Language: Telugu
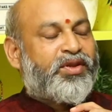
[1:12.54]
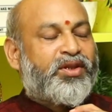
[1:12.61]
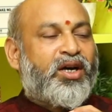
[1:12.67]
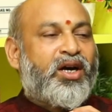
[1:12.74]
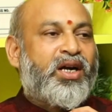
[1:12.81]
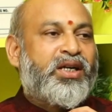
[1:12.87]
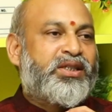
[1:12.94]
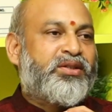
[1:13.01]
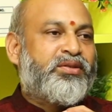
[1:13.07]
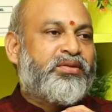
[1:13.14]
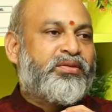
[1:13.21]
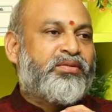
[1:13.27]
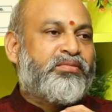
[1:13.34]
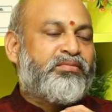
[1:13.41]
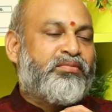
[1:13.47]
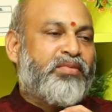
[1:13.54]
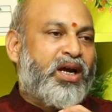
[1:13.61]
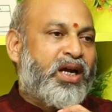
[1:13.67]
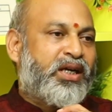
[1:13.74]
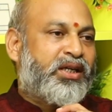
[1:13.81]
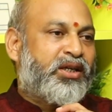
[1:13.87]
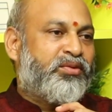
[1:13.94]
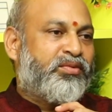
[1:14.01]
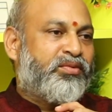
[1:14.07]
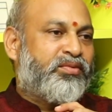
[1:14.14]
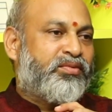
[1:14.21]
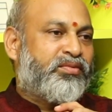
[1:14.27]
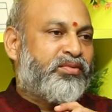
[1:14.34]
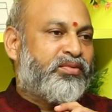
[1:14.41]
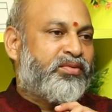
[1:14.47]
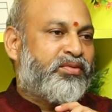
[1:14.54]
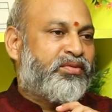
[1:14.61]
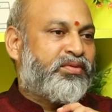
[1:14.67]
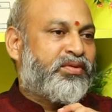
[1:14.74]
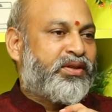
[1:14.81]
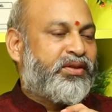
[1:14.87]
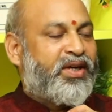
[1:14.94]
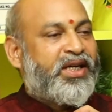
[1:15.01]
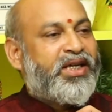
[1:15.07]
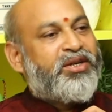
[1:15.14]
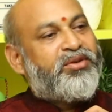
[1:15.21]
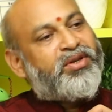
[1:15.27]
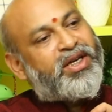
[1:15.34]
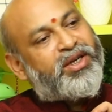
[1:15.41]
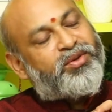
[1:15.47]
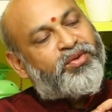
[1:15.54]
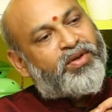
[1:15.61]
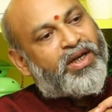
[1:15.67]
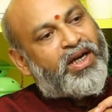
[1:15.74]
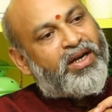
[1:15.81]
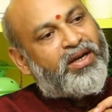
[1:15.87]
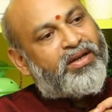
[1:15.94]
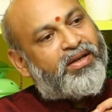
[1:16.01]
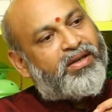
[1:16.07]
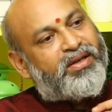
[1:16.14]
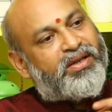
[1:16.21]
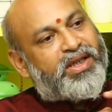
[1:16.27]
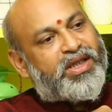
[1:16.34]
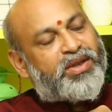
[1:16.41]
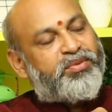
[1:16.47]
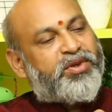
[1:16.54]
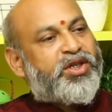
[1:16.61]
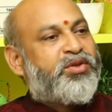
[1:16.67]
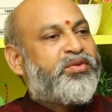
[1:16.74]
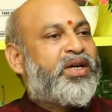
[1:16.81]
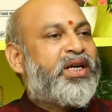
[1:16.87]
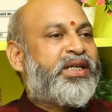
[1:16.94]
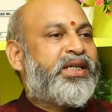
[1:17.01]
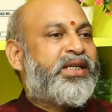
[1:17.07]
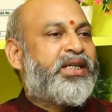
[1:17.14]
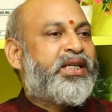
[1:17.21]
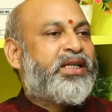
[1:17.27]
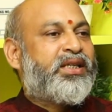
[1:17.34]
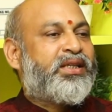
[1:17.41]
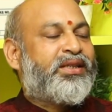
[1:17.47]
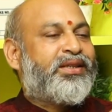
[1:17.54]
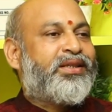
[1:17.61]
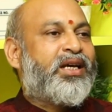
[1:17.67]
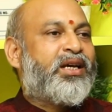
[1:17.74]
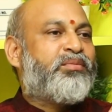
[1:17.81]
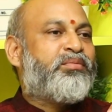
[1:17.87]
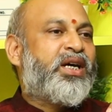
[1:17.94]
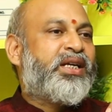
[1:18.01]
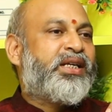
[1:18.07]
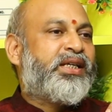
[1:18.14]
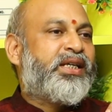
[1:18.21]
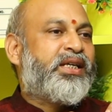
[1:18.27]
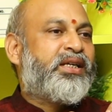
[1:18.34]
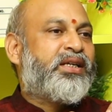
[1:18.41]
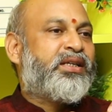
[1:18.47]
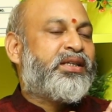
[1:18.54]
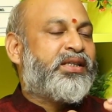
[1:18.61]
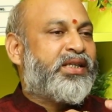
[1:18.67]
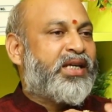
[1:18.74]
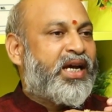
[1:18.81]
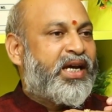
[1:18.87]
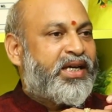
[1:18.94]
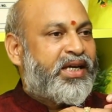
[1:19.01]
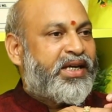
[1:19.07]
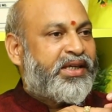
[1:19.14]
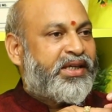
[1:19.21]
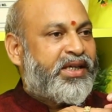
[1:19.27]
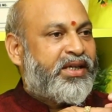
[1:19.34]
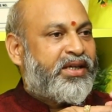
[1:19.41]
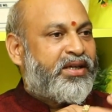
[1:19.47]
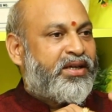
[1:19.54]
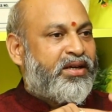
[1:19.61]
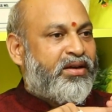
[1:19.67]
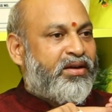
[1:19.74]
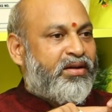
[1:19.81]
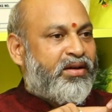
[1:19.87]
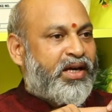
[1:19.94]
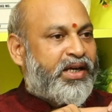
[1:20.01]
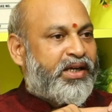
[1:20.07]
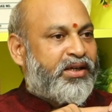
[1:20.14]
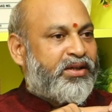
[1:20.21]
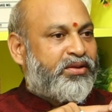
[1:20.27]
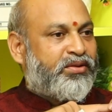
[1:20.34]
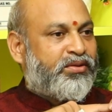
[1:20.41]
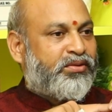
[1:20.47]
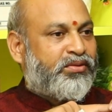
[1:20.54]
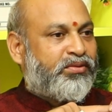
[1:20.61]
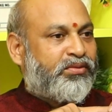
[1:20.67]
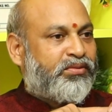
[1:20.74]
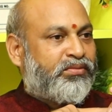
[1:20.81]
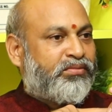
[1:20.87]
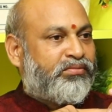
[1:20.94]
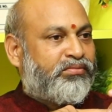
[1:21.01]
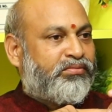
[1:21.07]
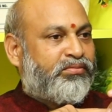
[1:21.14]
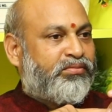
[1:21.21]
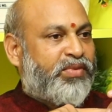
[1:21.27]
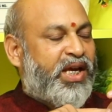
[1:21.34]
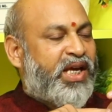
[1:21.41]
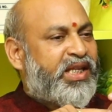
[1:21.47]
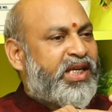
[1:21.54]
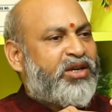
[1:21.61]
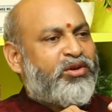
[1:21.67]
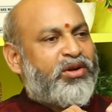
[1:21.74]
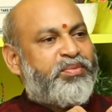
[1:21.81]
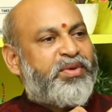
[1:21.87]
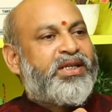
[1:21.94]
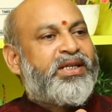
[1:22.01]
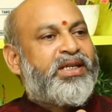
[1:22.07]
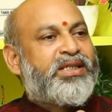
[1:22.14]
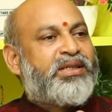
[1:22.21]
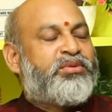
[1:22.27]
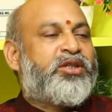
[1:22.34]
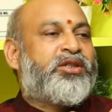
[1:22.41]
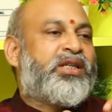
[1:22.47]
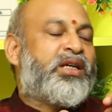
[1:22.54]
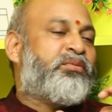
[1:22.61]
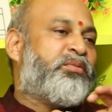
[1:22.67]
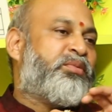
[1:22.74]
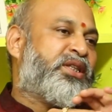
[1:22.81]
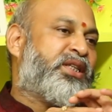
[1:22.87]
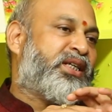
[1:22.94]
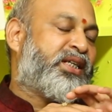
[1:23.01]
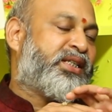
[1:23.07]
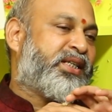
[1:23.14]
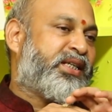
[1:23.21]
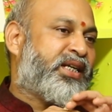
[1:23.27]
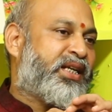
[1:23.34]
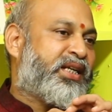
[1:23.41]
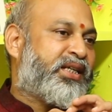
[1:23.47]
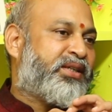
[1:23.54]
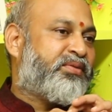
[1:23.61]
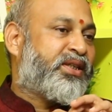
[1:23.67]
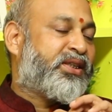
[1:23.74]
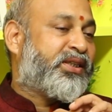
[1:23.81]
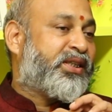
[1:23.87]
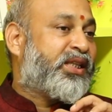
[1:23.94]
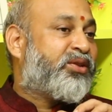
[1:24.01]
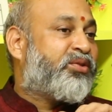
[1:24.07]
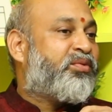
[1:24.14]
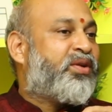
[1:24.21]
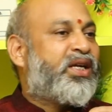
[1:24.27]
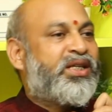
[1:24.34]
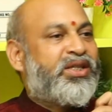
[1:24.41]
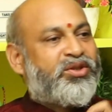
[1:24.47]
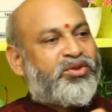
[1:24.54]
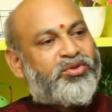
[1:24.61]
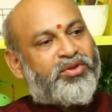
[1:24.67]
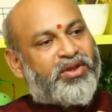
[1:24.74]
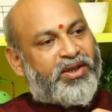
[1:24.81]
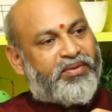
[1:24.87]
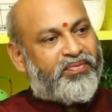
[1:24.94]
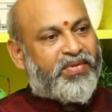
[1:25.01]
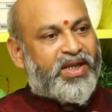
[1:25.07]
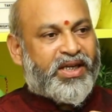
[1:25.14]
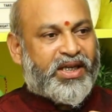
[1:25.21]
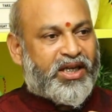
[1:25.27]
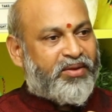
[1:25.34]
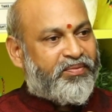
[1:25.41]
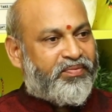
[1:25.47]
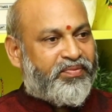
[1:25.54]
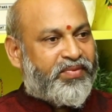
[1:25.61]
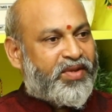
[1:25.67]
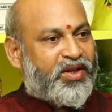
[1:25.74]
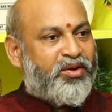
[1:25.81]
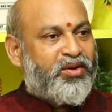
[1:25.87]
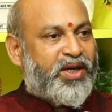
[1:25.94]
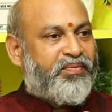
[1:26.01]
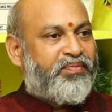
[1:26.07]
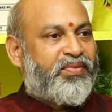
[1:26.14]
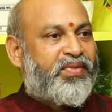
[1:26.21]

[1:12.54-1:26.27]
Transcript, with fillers: థాట్స్ మాటలు ఇవన్నీ కూడా ఎక్కువగా స్పిరిచువాలిటీకి ధర్మానికి న్యాయానికి అండ్ ఏదైనా ఒక పని చేస్తే మనం ధర్మబద్ధంగా చేయాలనేటువంటి తత్వాన్ని ఇస్తుంది ఇక్కడ ఓకే